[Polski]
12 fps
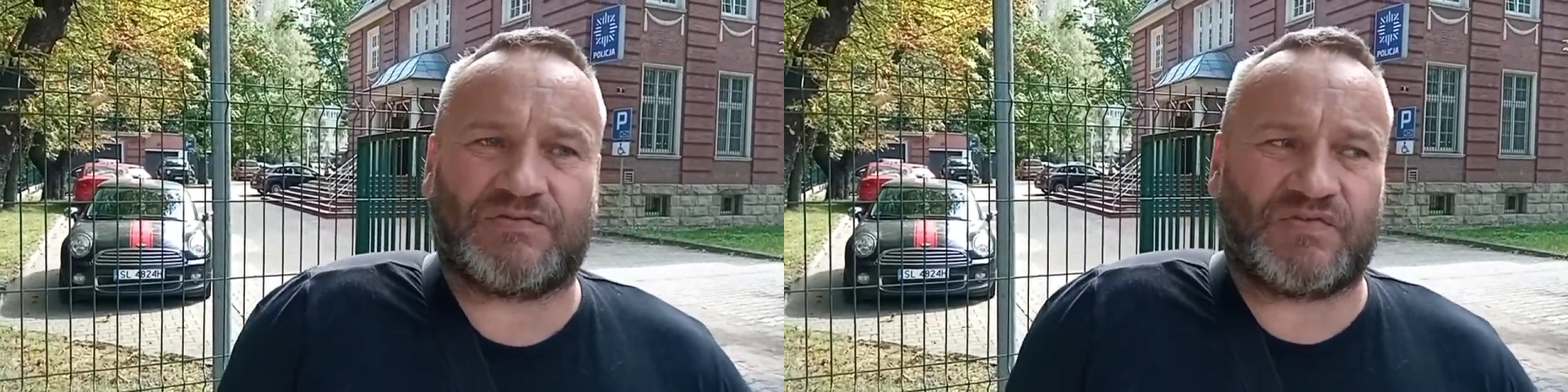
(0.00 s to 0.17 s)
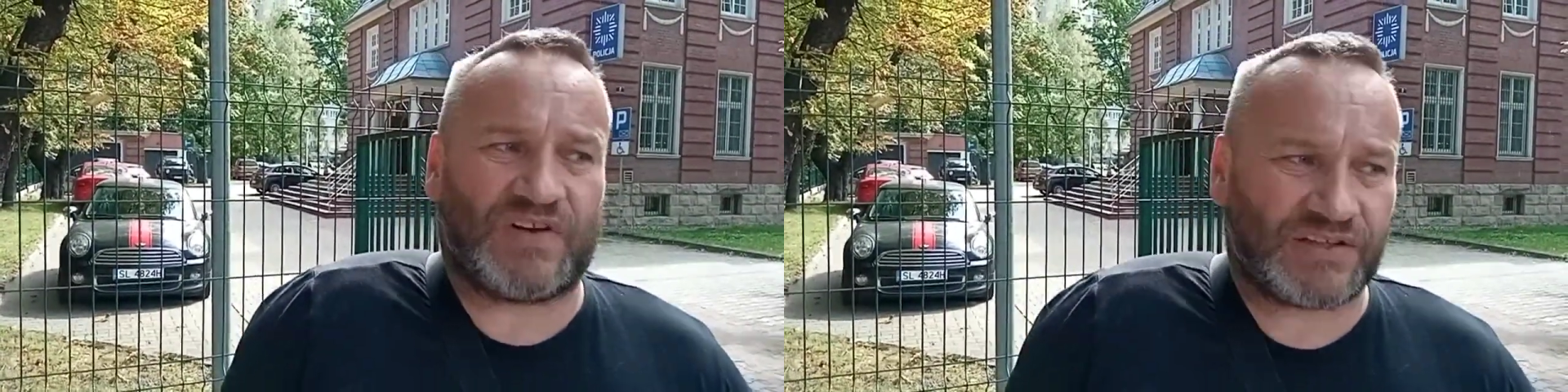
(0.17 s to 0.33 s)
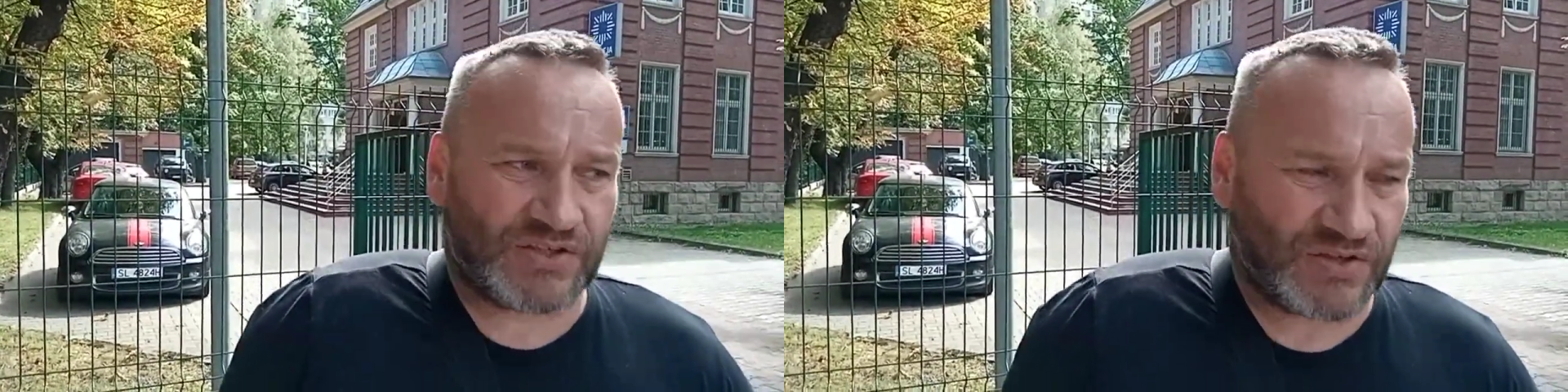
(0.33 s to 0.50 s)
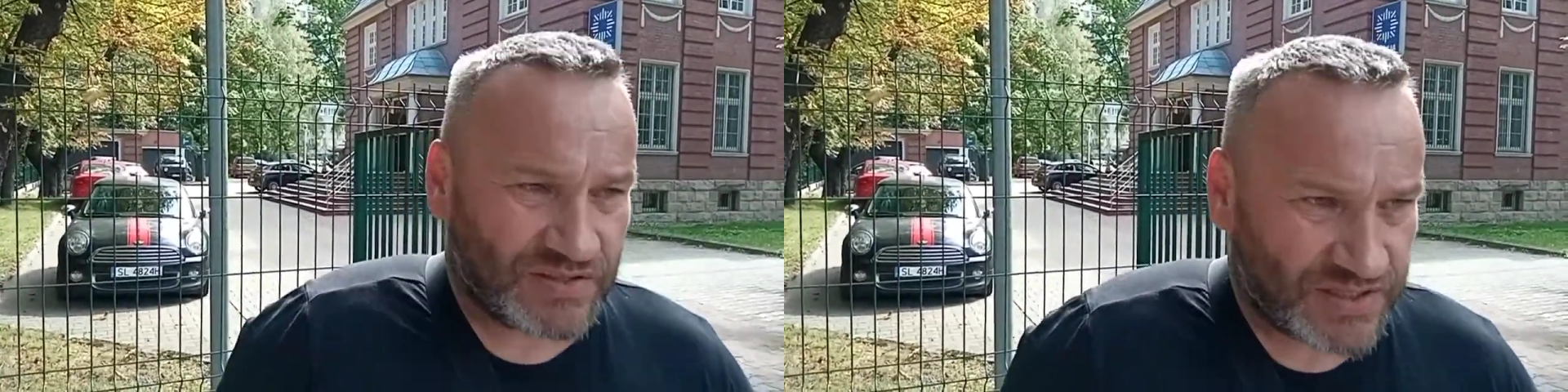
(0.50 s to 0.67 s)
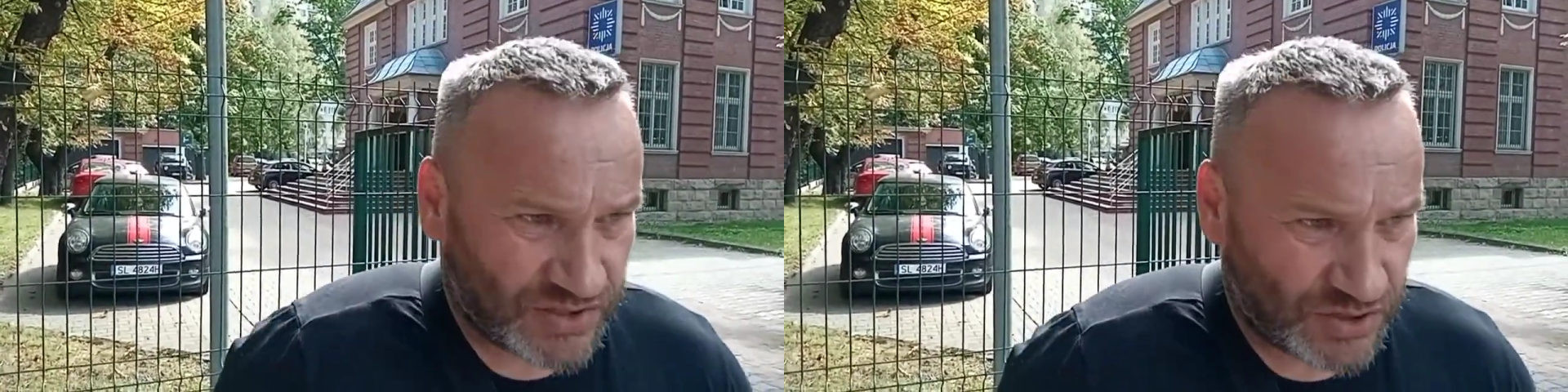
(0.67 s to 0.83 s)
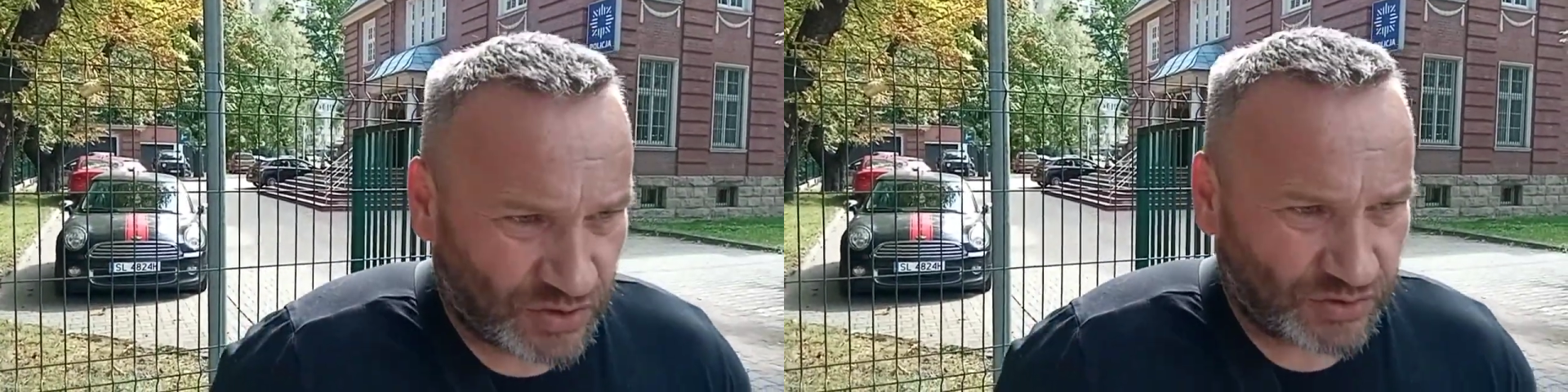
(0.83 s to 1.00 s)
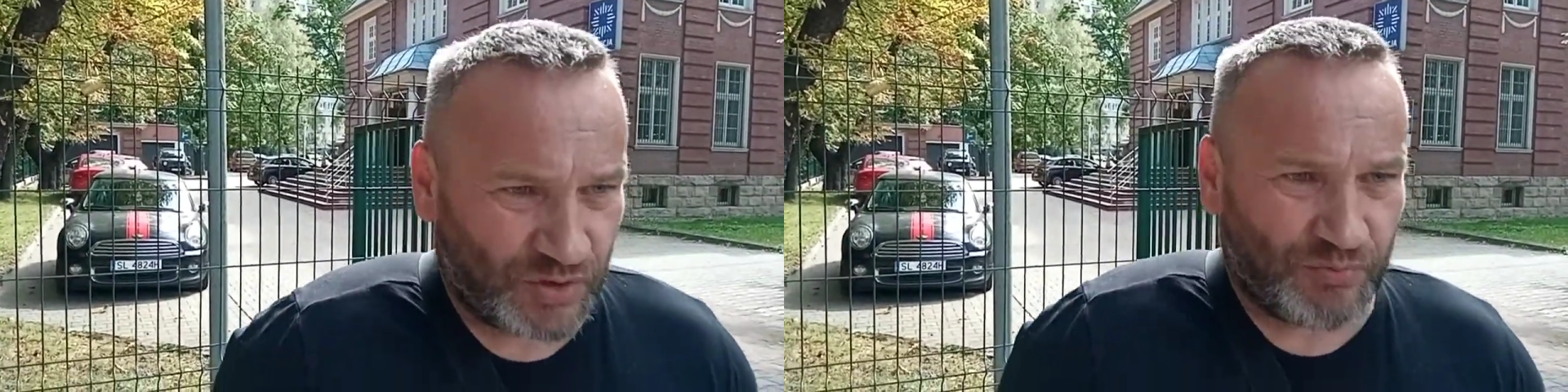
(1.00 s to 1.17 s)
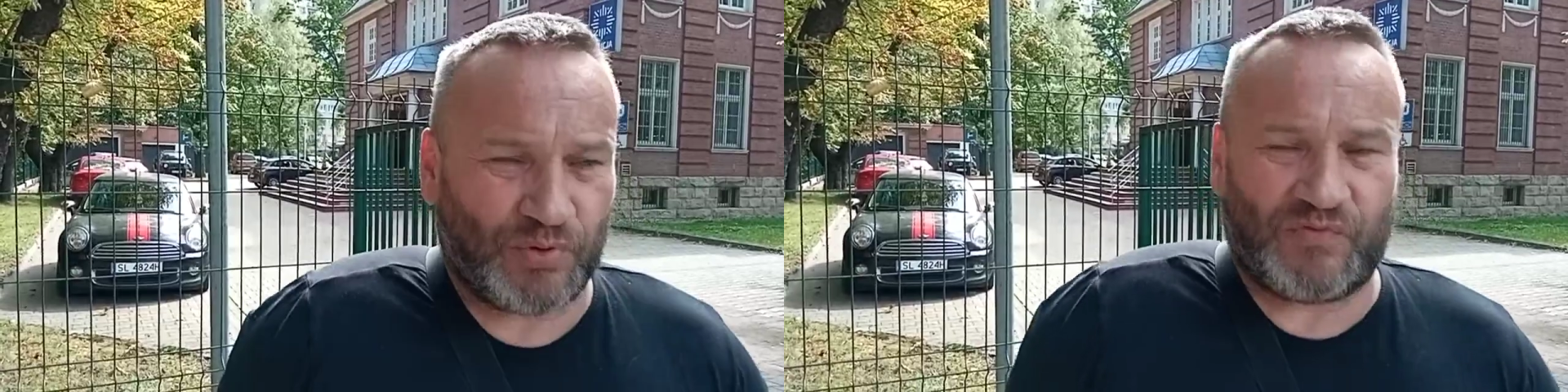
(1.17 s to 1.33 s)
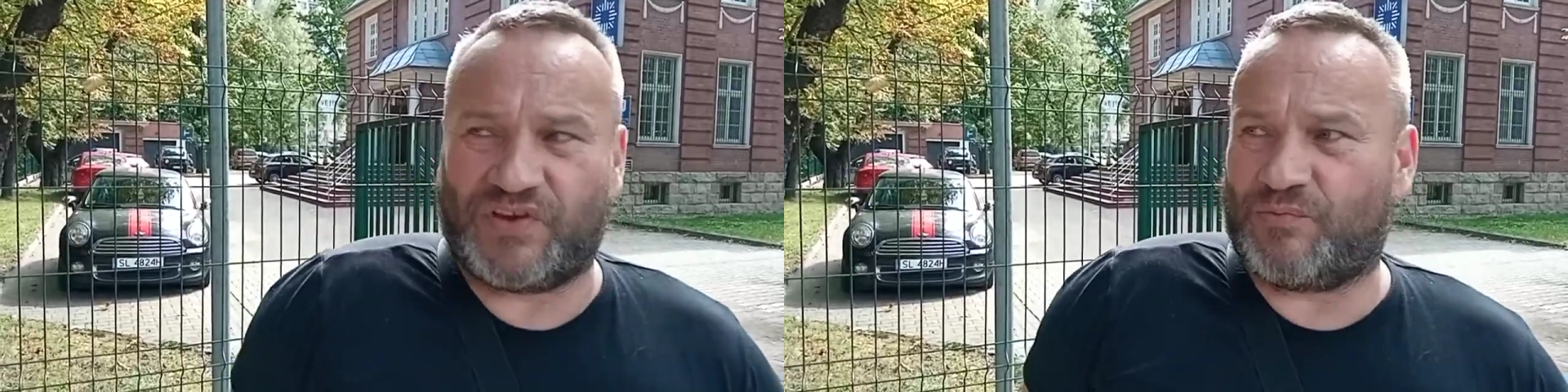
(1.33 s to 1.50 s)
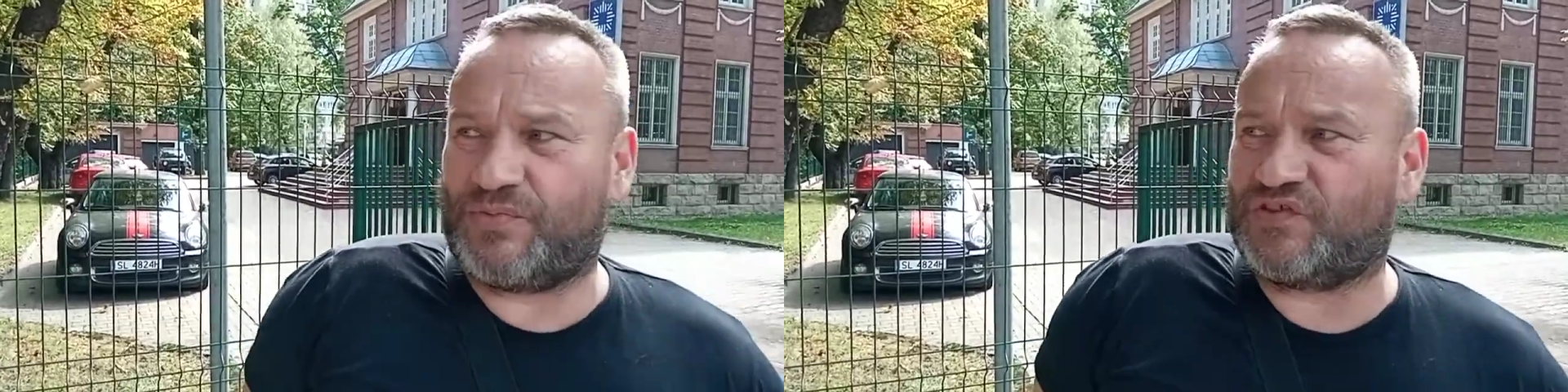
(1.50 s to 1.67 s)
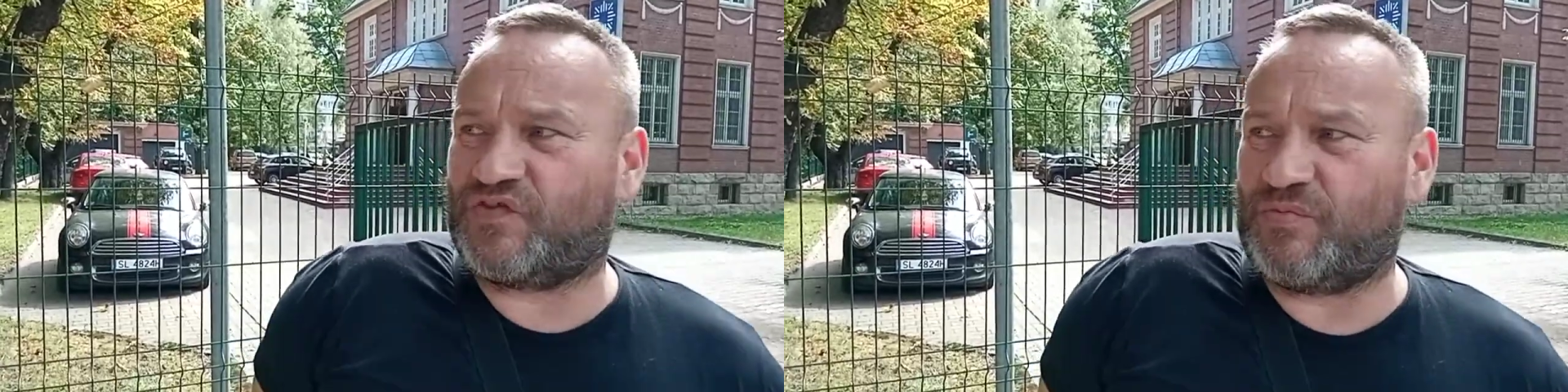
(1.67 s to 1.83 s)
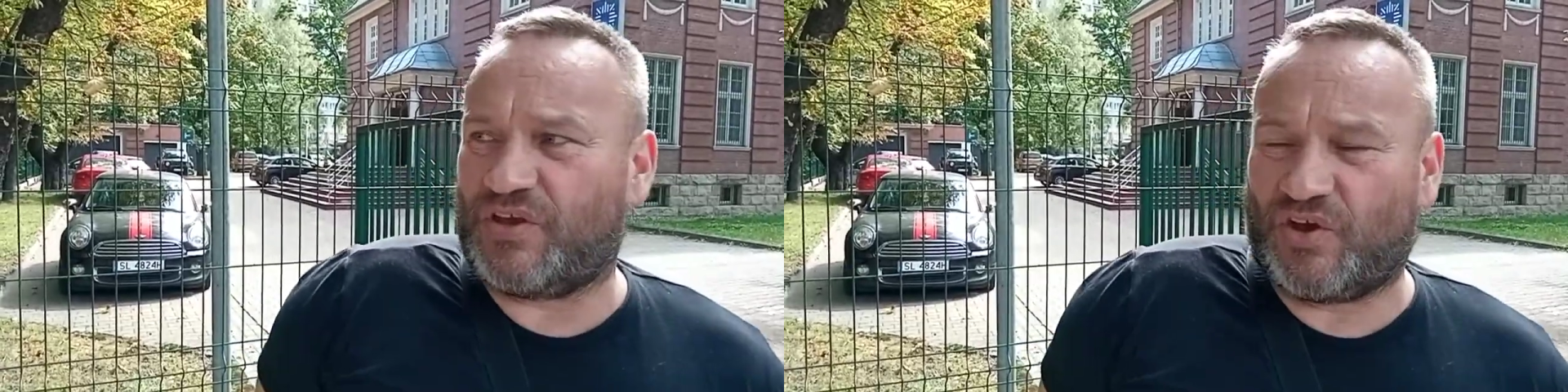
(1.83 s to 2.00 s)
w 2010 powinien
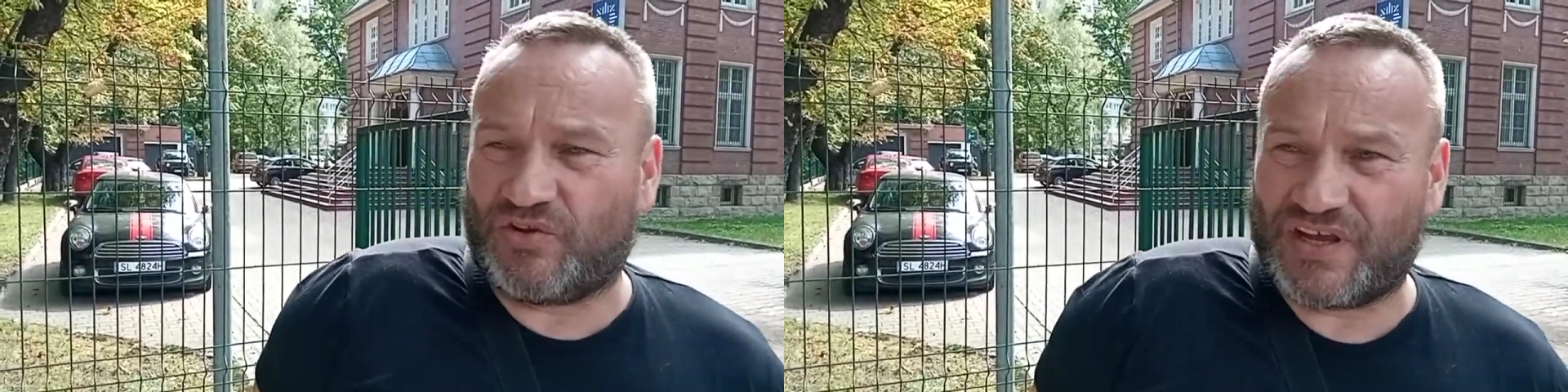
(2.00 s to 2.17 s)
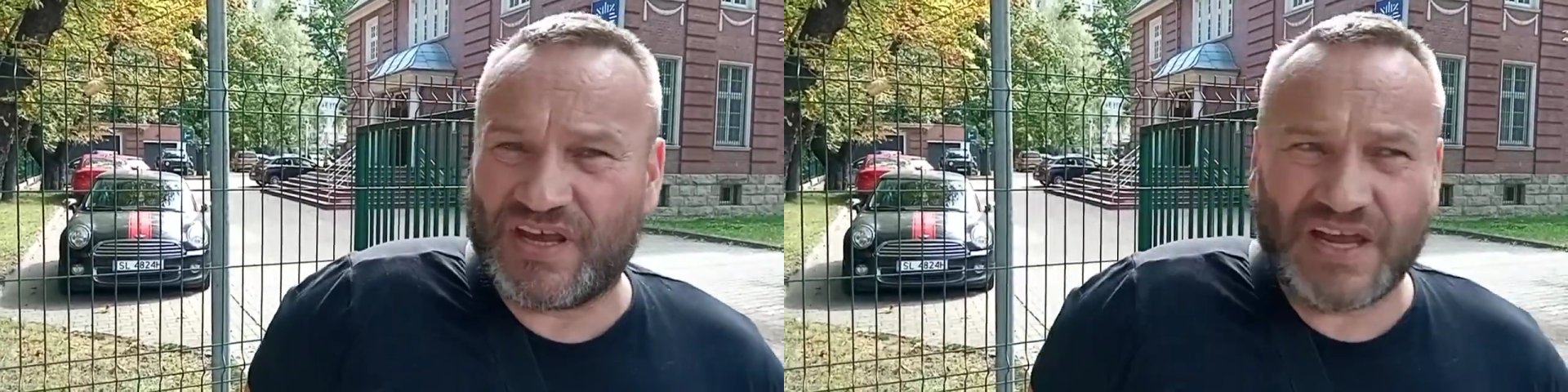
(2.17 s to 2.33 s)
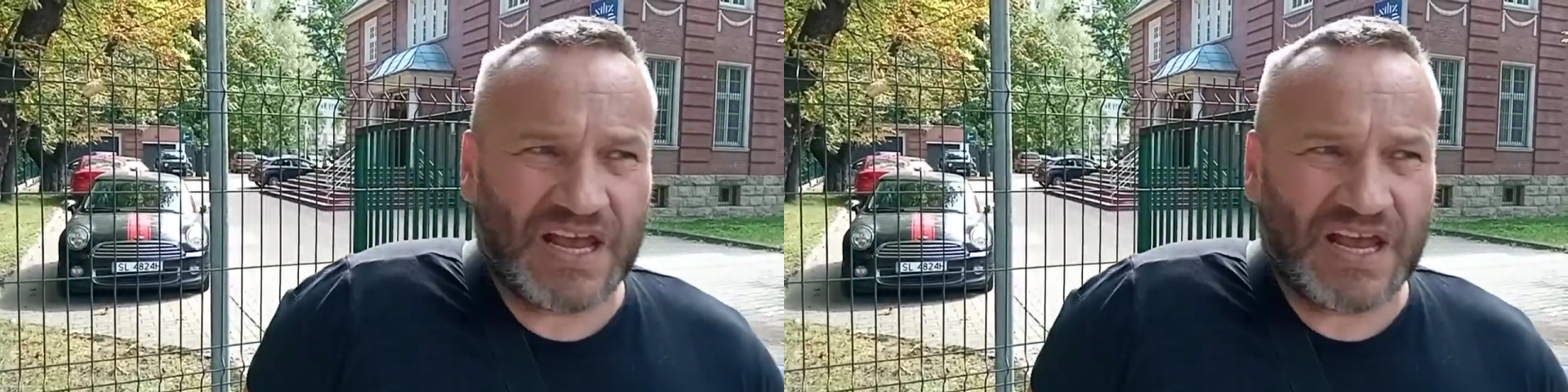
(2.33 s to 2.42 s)
być wymieniony.